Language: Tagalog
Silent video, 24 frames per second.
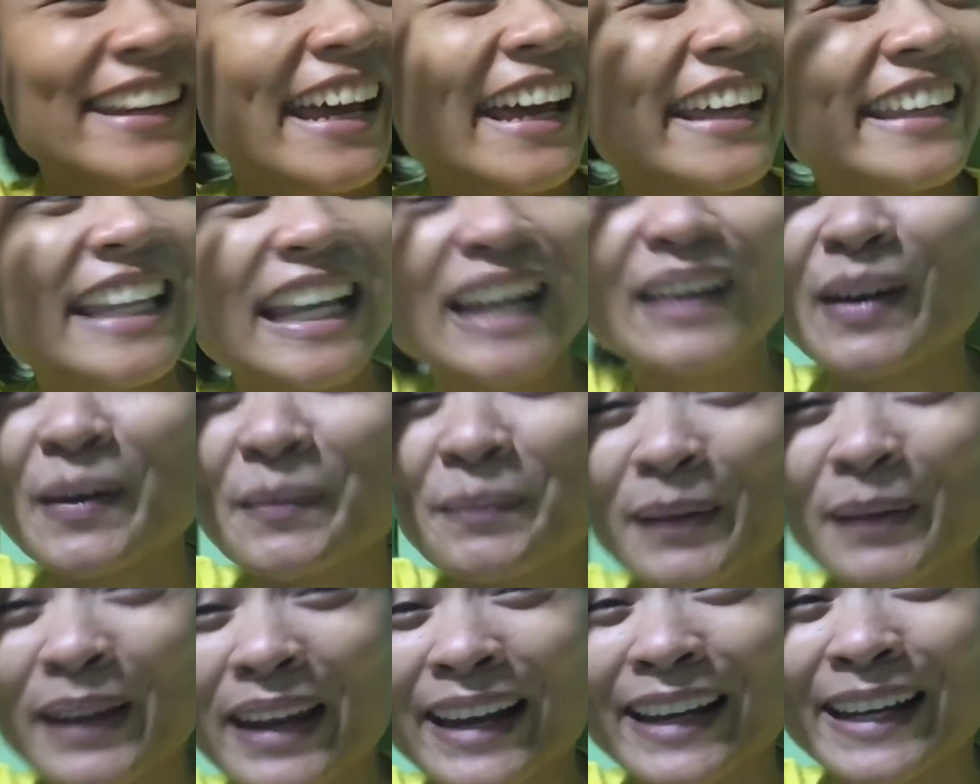eh, dalawa
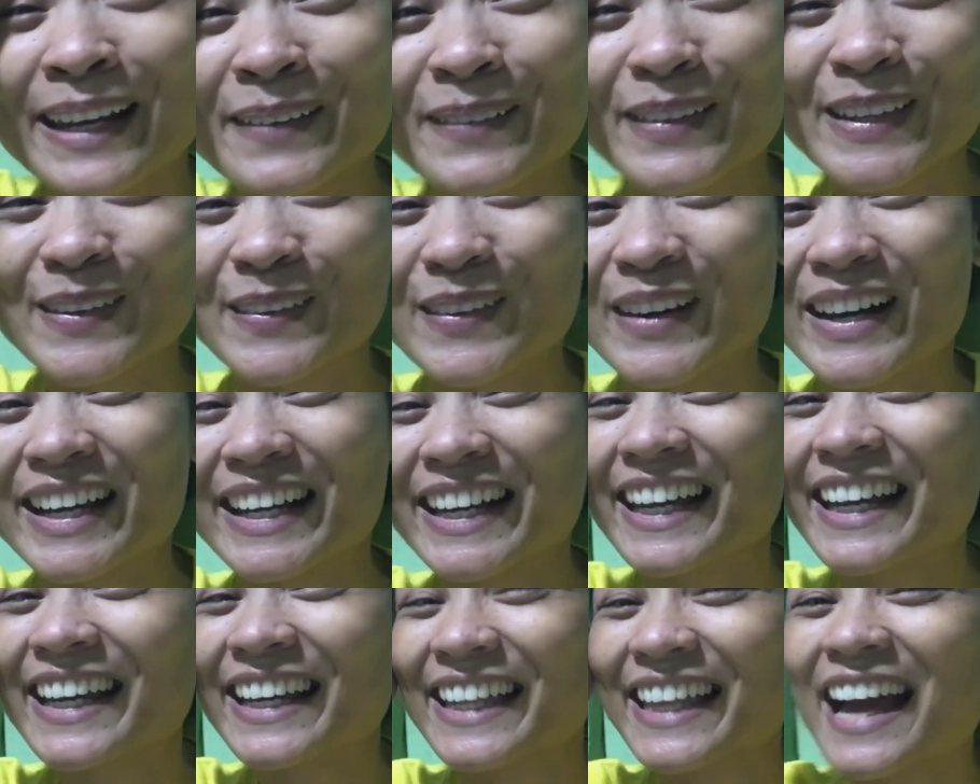pa lang naman yung
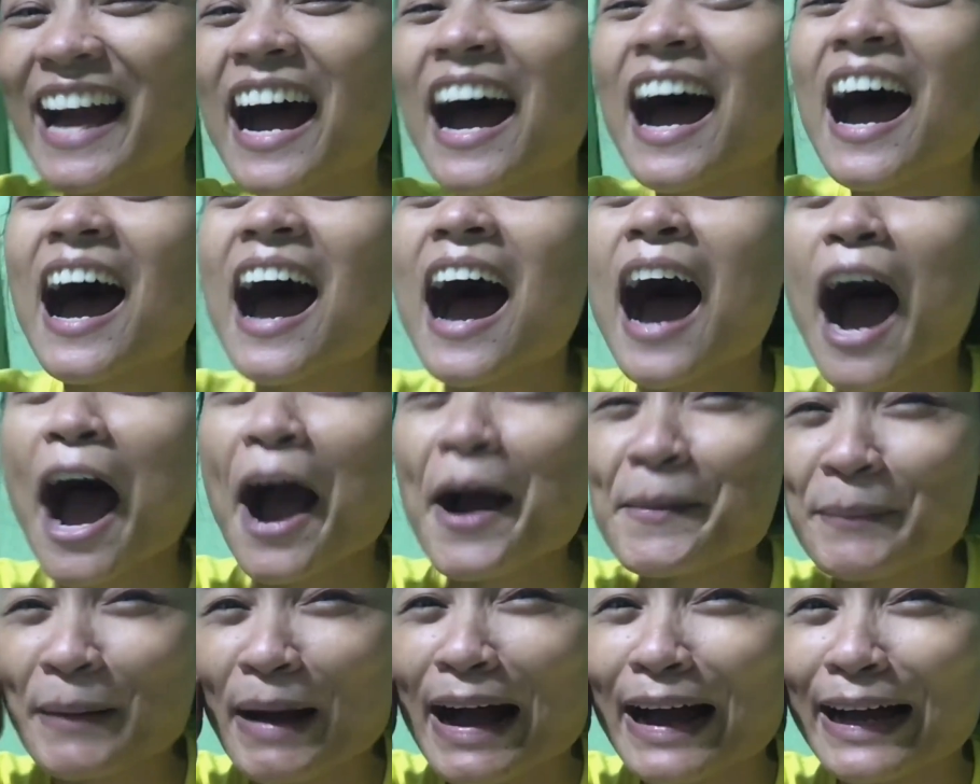anak niya.
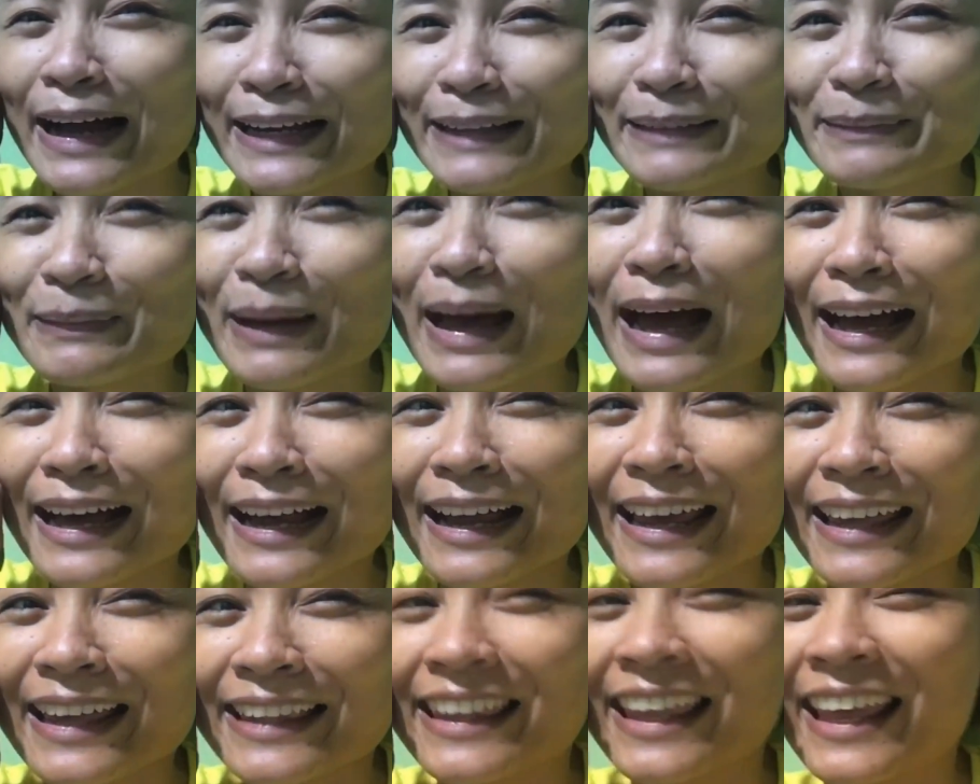Ang
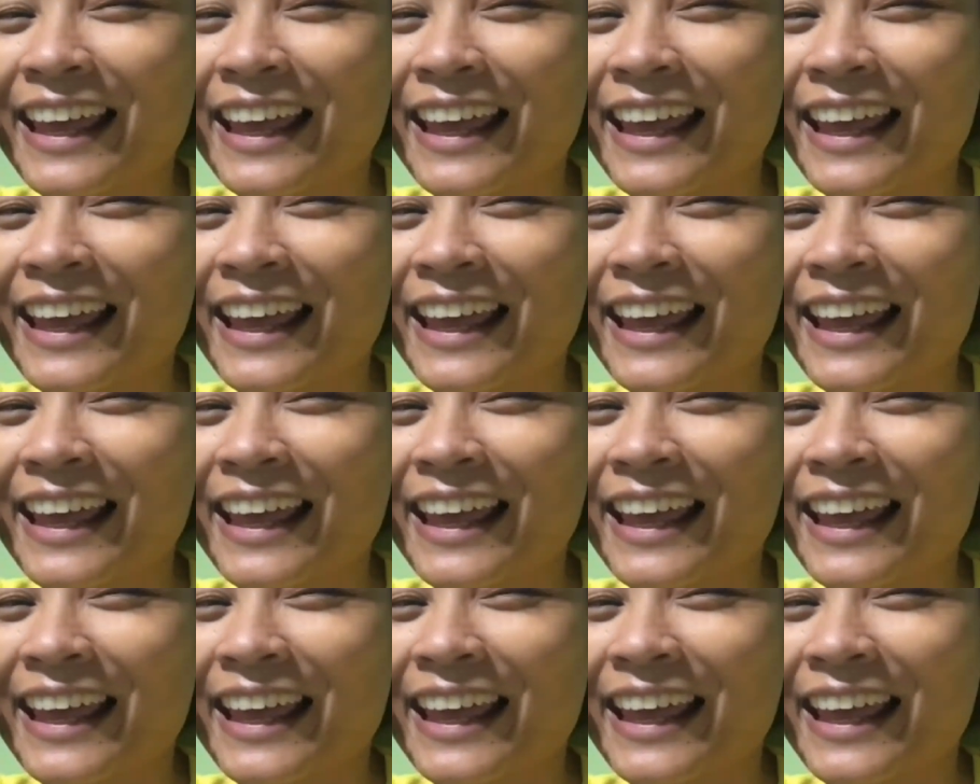pangit-pangit!